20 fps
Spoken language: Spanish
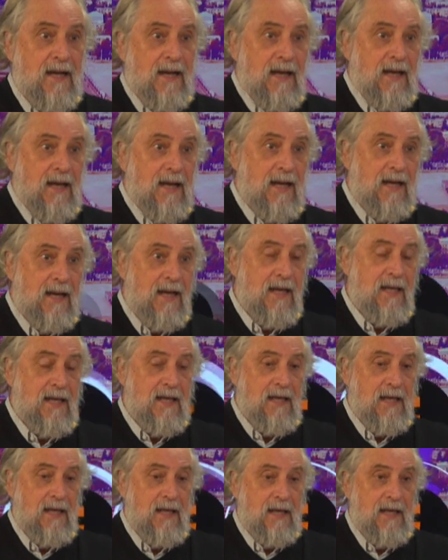La
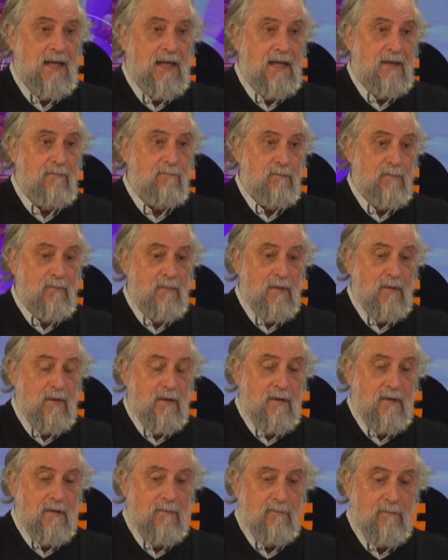ley
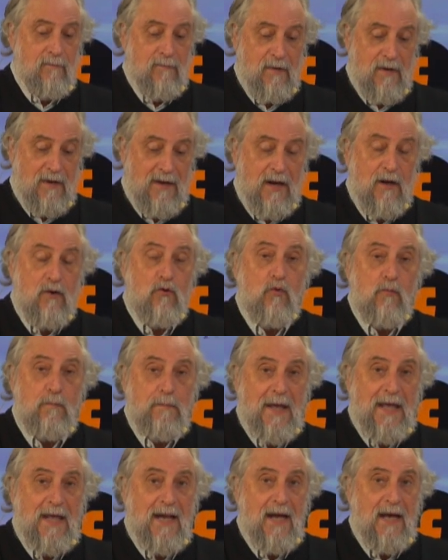
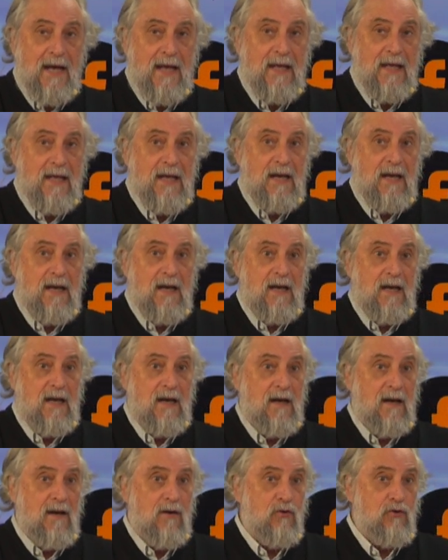recupera
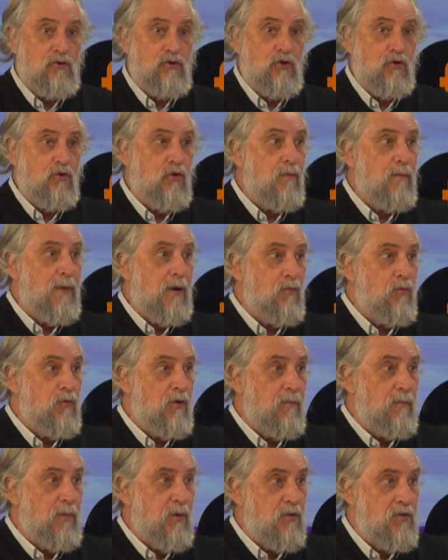el
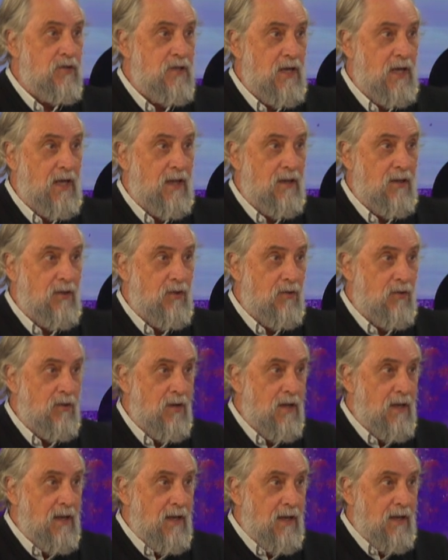8,1%
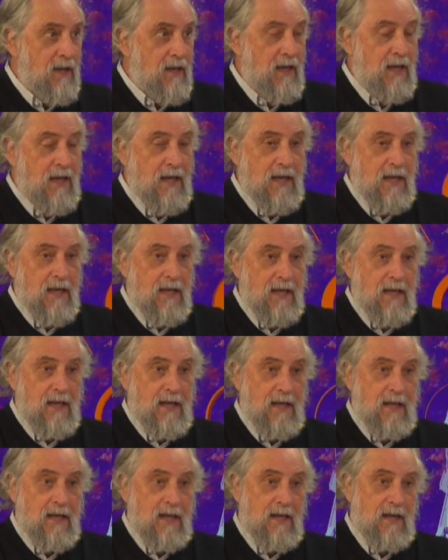
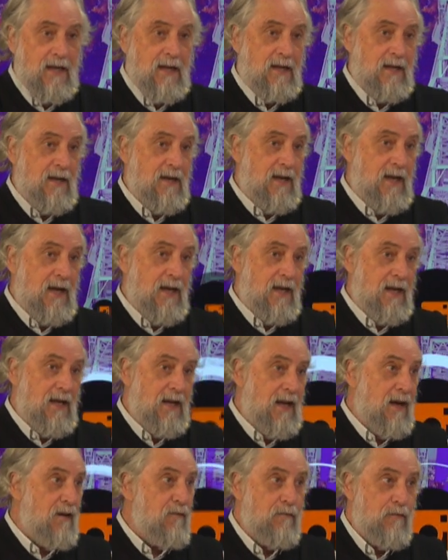que
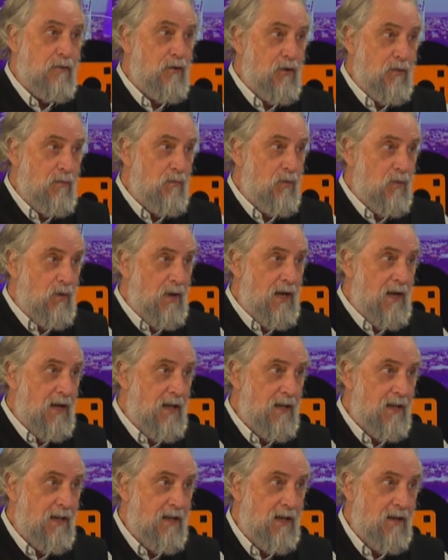la,
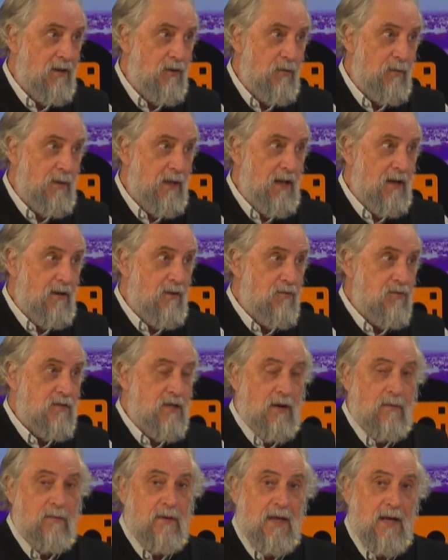fórmula del gobierno
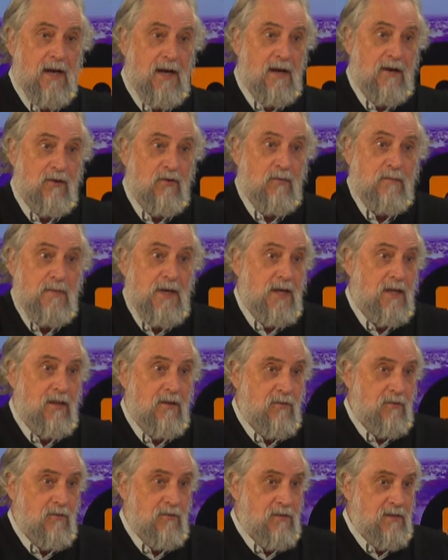se había
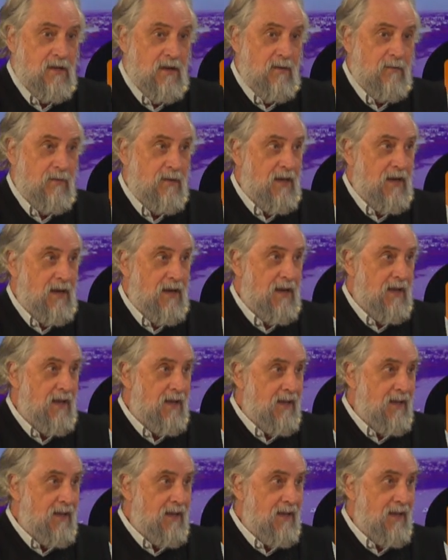comido, se
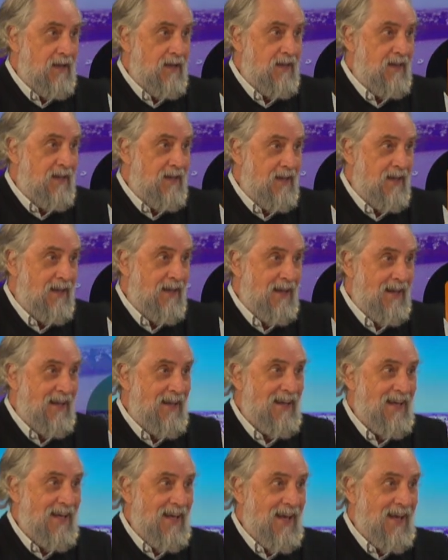había este,